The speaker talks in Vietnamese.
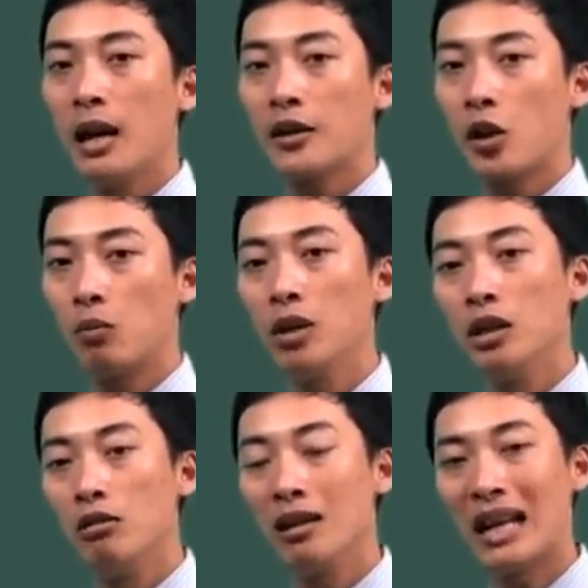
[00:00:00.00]
Trọng
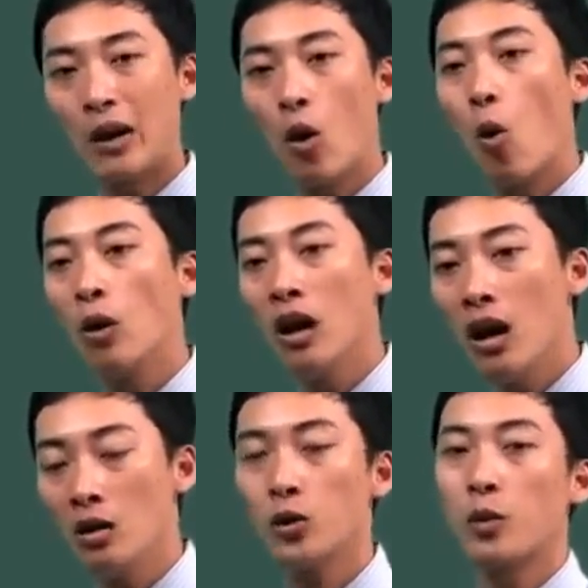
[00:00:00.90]
lượng là độ
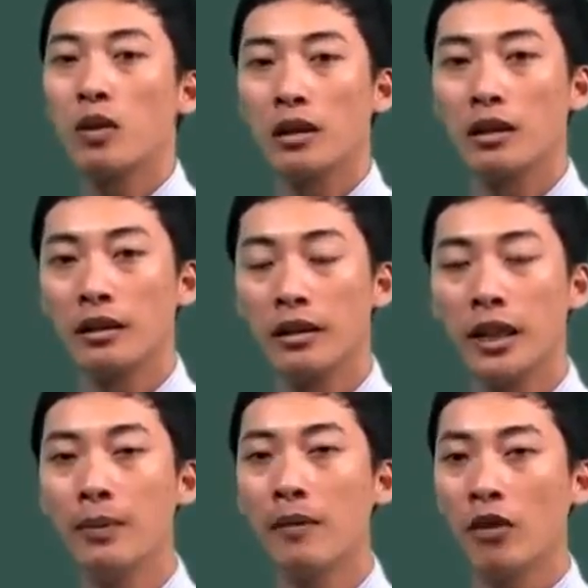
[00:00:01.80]
lớn của trọng lực.
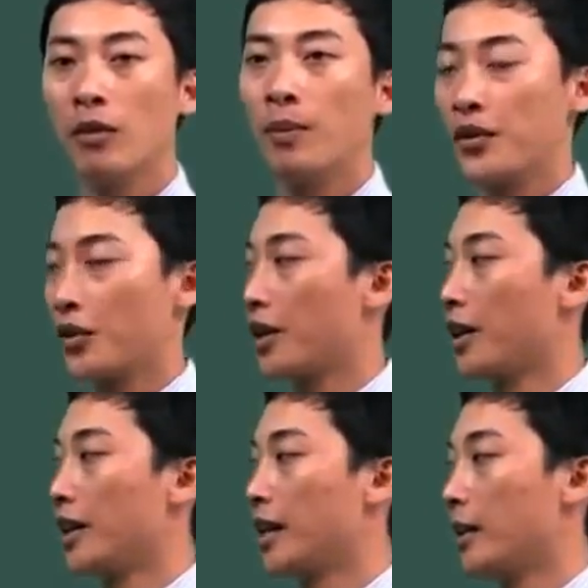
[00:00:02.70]
Nhớ mấy em phải phân biệt cho
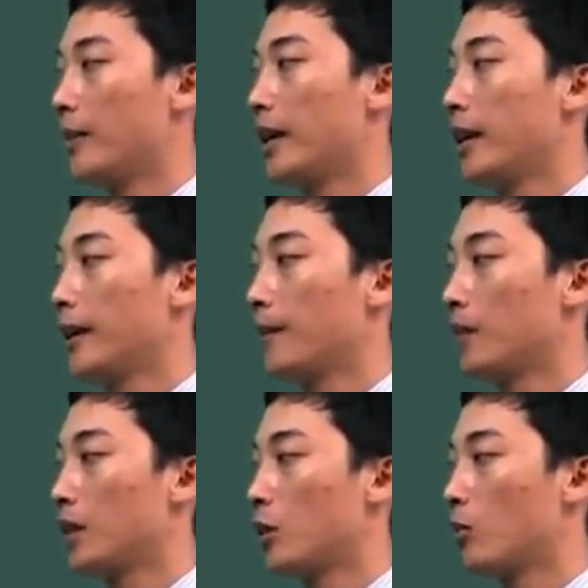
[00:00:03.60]
kỹ khái niệm này ha.
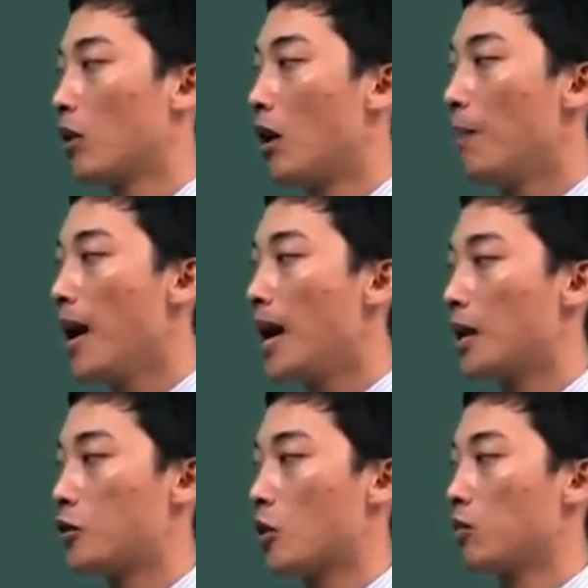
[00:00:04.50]
Trong đó B
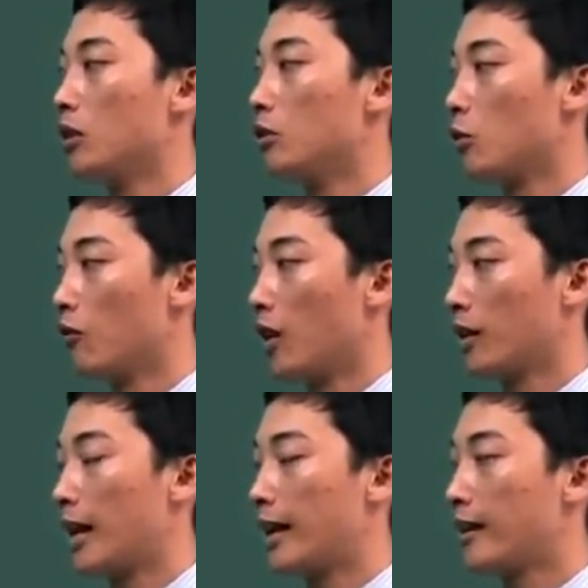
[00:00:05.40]
là trọng lượng của
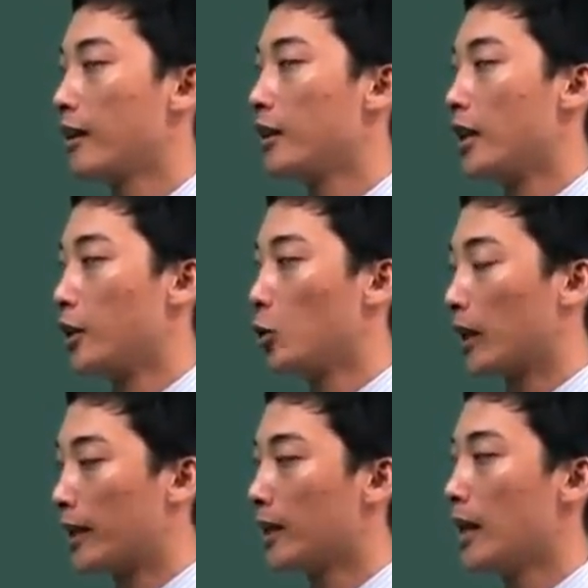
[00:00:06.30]
vật, anh đơn vị là
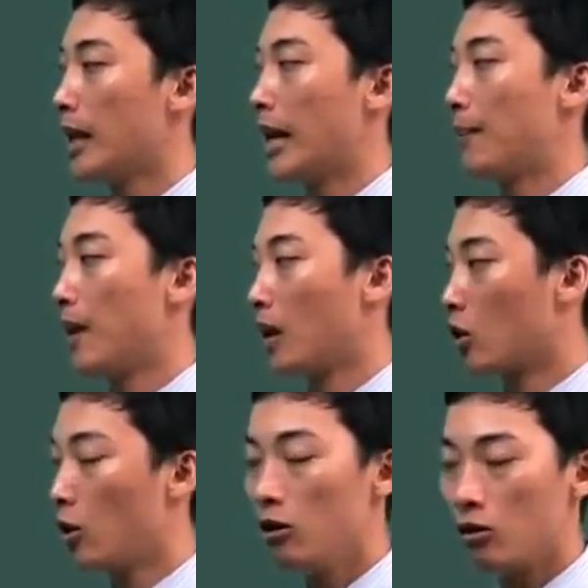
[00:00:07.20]
Newton, M là
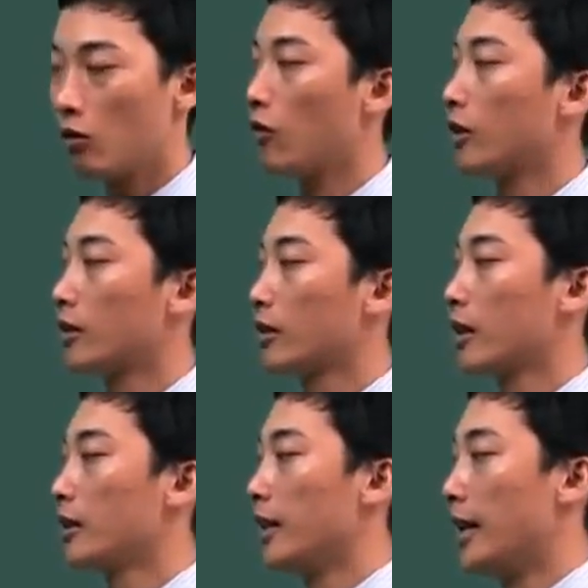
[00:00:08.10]
khối lượng của vật,
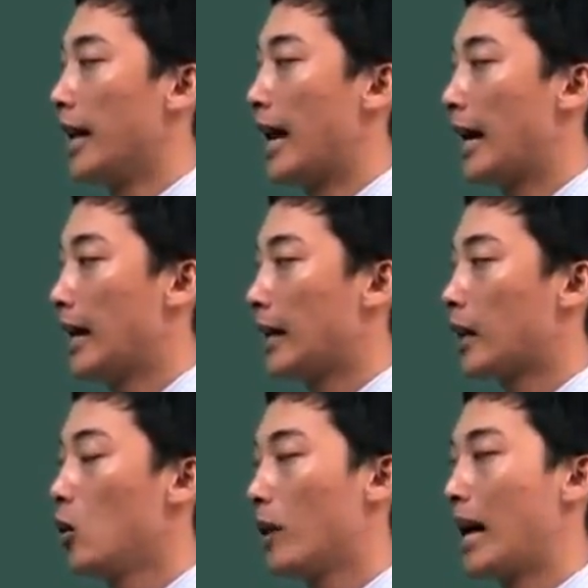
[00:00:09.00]
đơn vị là
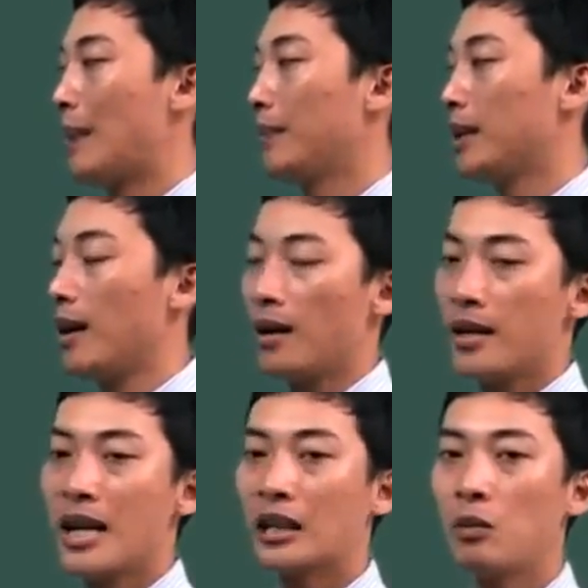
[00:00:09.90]
kg, G là
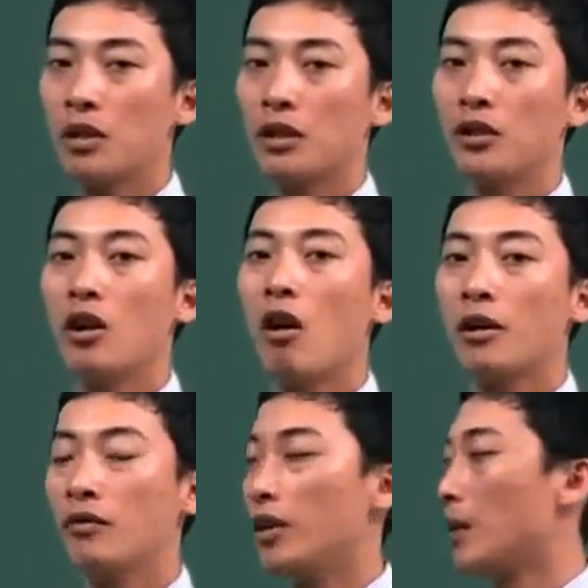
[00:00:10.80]
gia tốc rơi tự do,
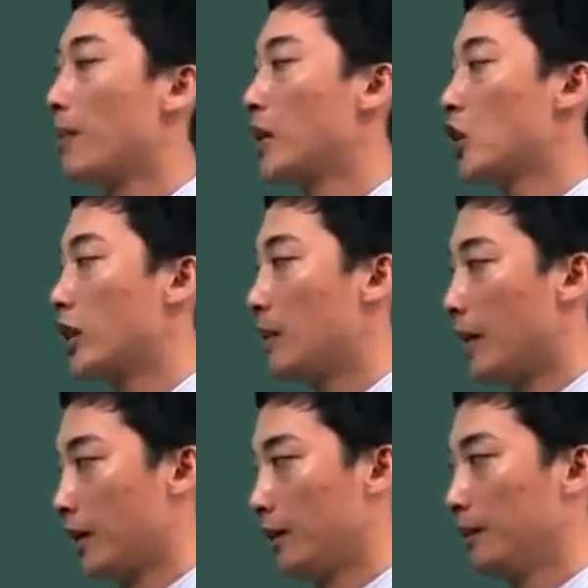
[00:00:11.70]
đơn vị là mét trên dây
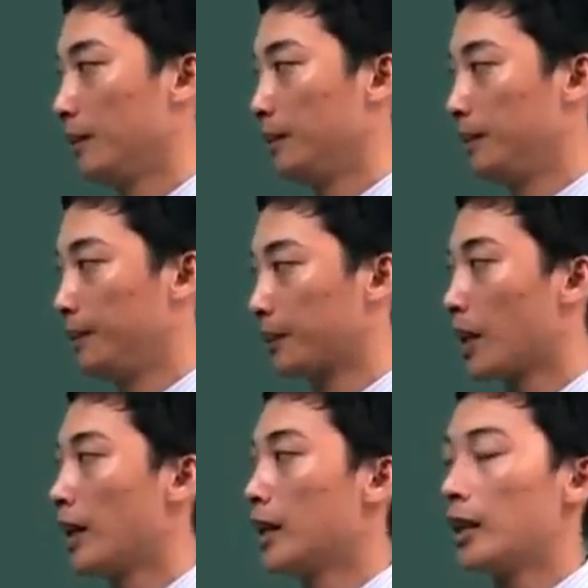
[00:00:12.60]
bình.
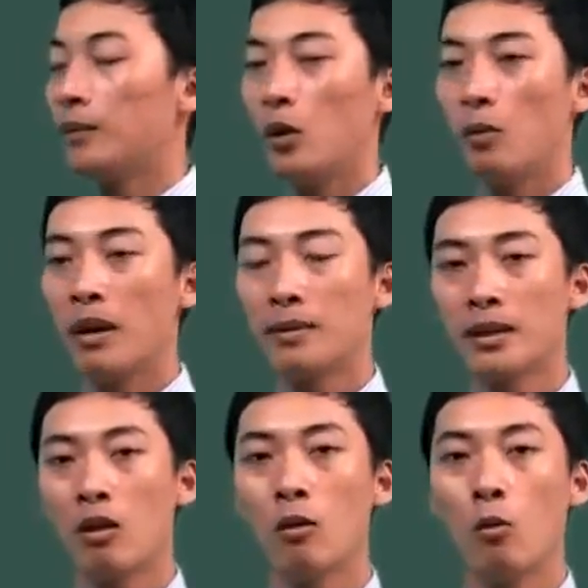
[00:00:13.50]
Tiếp tục mấy em
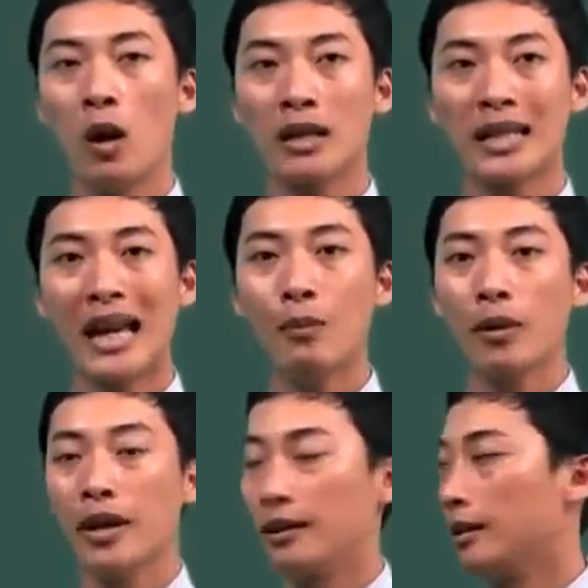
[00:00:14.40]
sẽ coi quan sát một
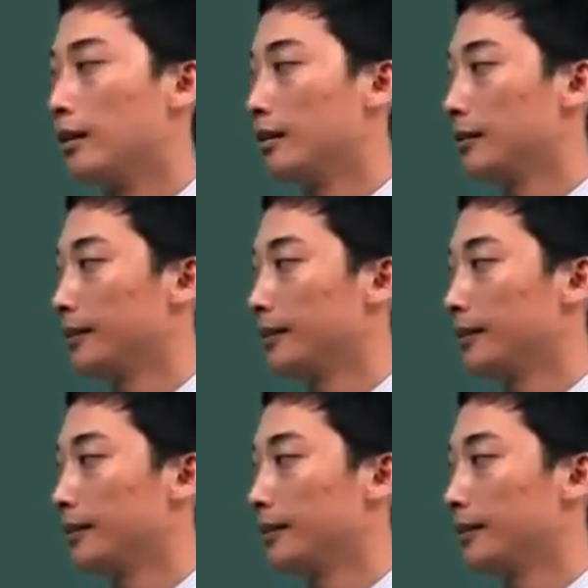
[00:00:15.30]
cái hiện tượng.